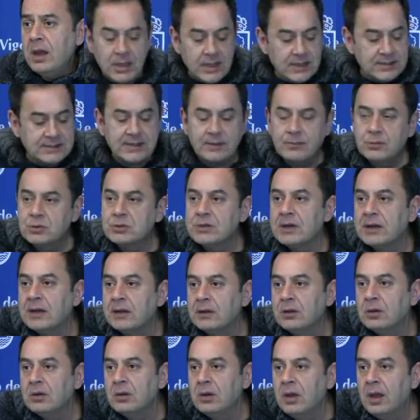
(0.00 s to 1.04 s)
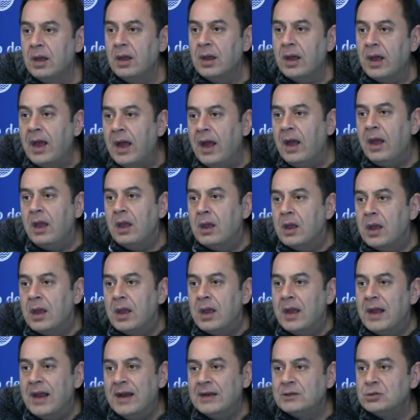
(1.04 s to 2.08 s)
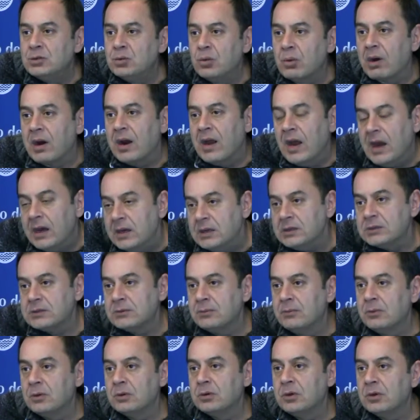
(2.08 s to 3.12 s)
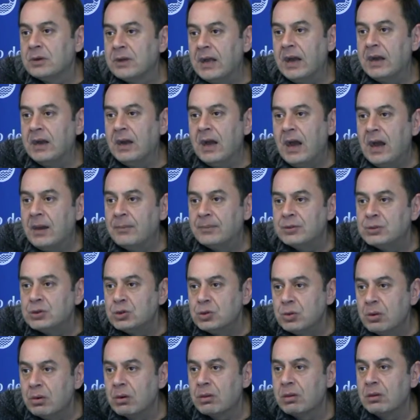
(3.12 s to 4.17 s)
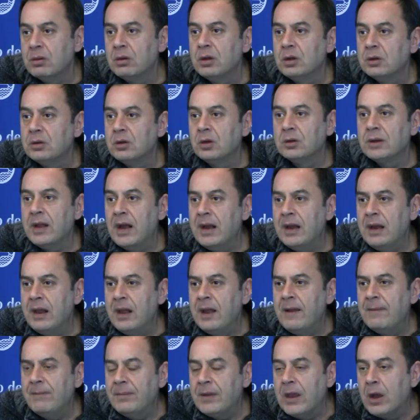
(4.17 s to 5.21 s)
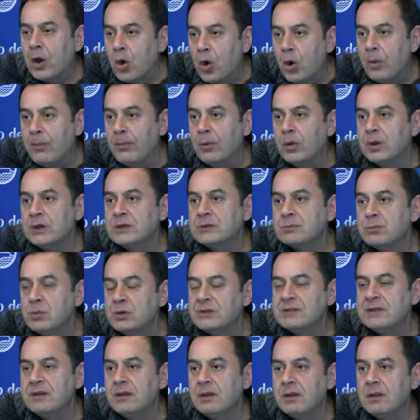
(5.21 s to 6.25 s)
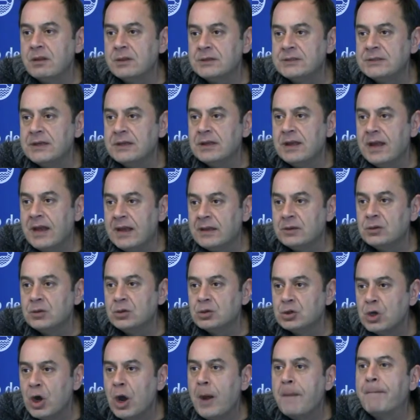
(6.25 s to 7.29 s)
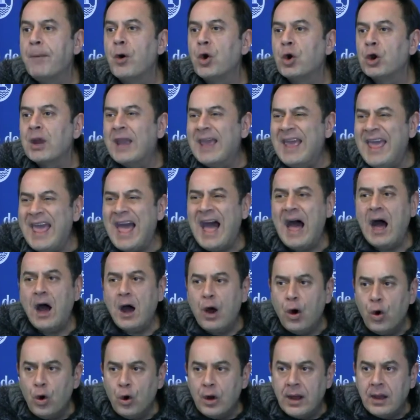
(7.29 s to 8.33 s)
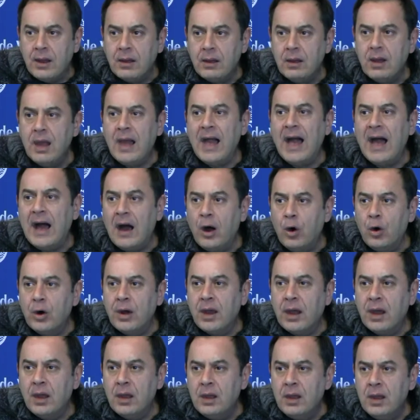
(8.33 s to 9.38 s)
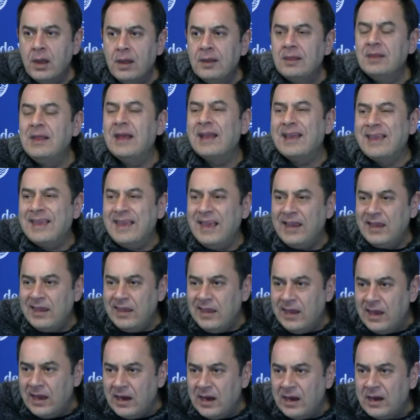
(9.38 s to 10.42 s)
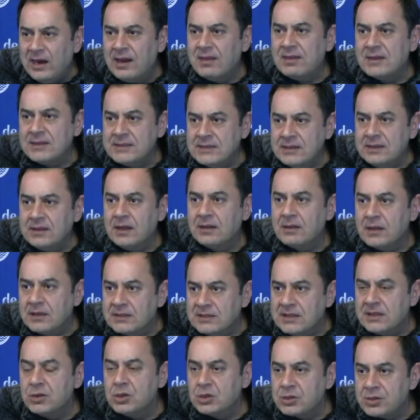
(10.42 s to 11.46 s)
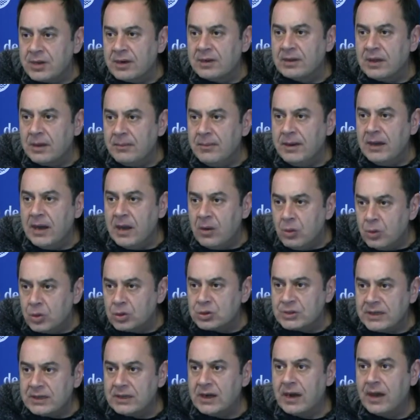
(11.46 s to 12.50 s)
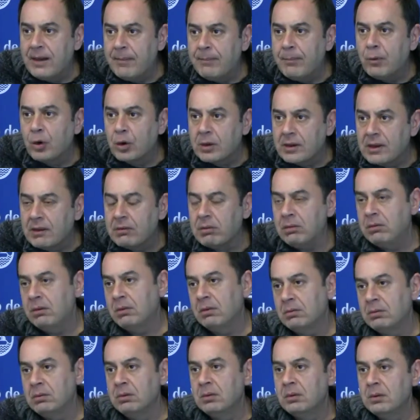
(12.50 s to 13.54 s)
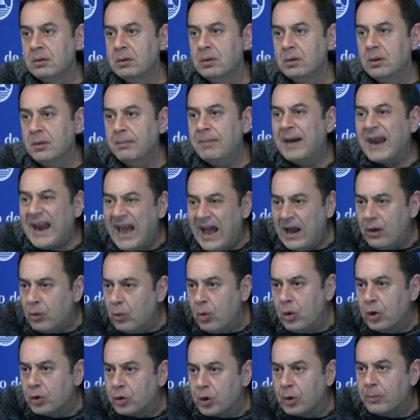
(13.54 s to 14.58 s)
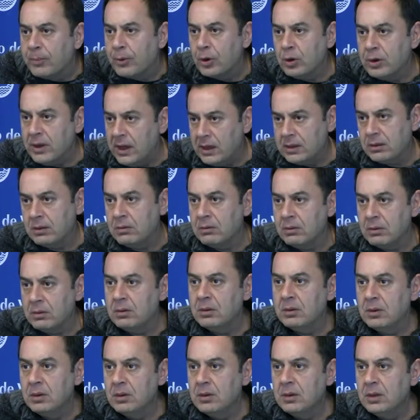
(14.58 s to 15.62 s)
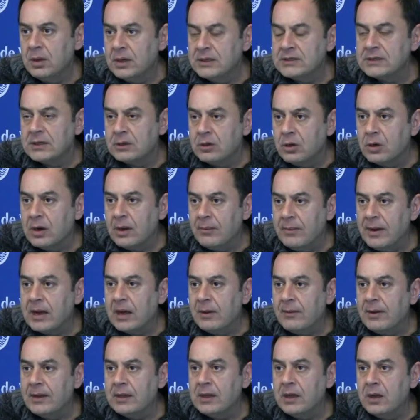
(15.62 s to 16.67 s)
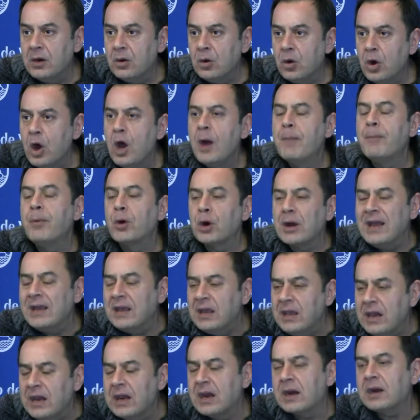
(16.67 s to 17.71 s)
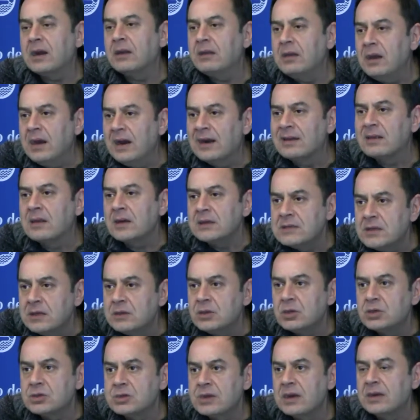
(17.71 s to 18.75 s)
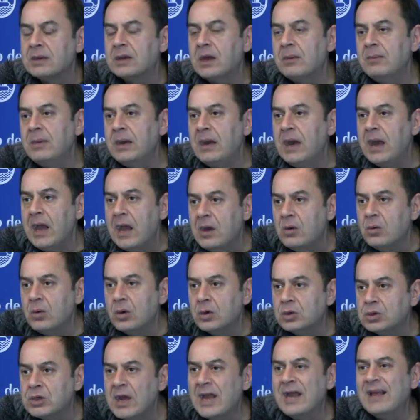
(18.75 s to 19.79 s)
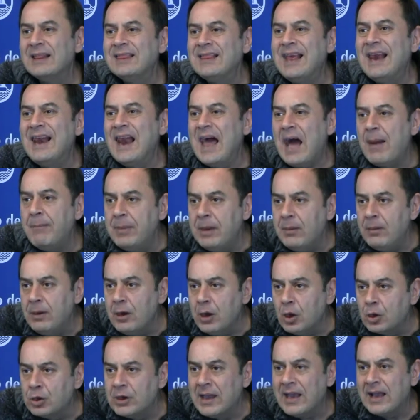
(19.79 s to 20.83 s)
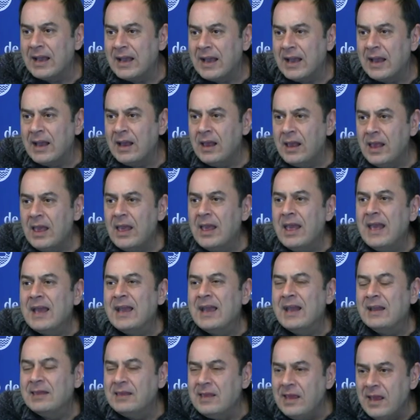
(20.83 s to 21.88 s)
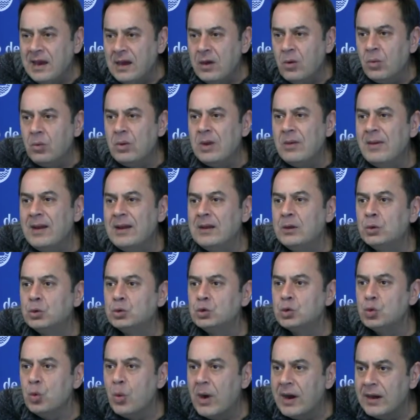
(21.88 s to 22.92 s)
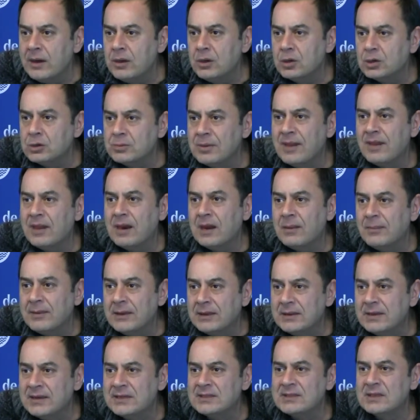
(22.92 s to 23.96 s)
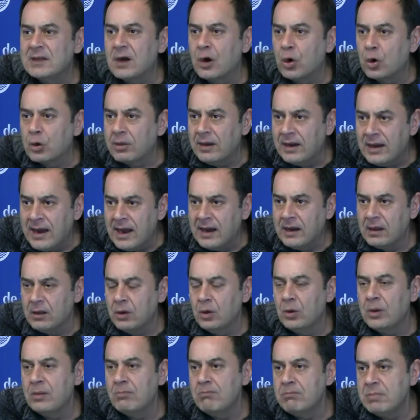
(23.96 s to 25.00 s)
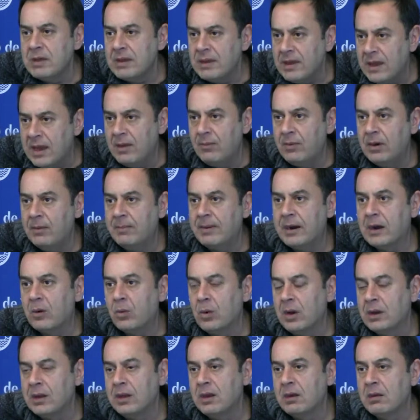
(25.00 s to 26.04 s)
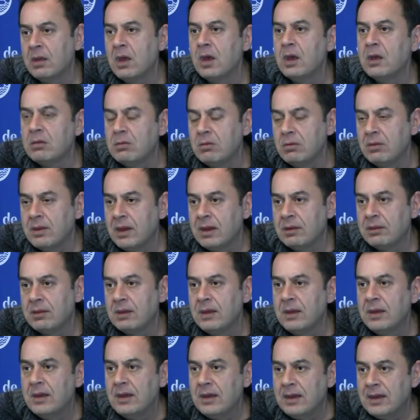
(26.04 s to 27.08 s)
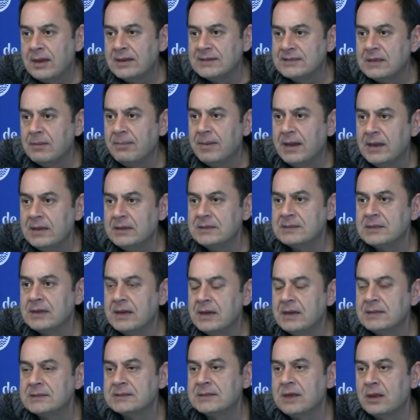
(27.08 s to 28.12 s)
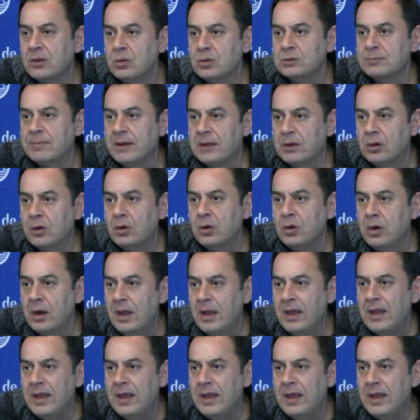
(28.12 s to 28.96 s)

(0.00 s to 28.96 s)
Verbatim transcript: Estamos llegando a el surrealismo total, absurdo total, de cómo después de 17 años, por qué ahora, ahora, de qué quiere, necesita 330.000 euros, que es la aportación para algún otro proyecto, el señor Abel Caballero, ¿por qué quiere retirar 330.000 euros de la biblioteca que tiene un nivel de usuarios verdaderamente extraordinario, envidiable para cualquier ciudad en este país, en el Estado español?